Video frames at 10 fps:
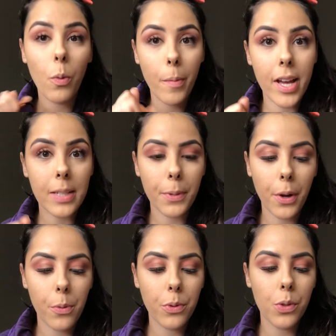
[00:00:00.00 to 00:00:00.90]
o mesmo que
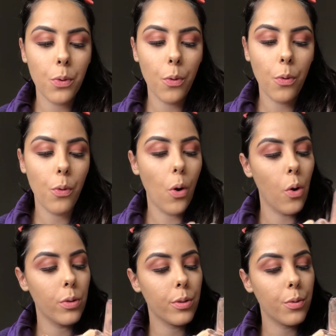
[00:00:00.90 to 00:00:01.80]
eu uso no
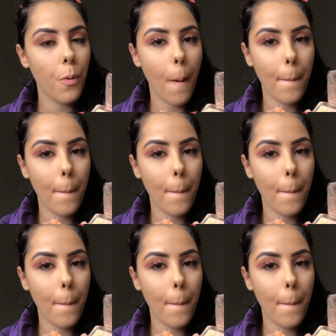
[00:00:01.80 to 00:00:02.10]
rosto.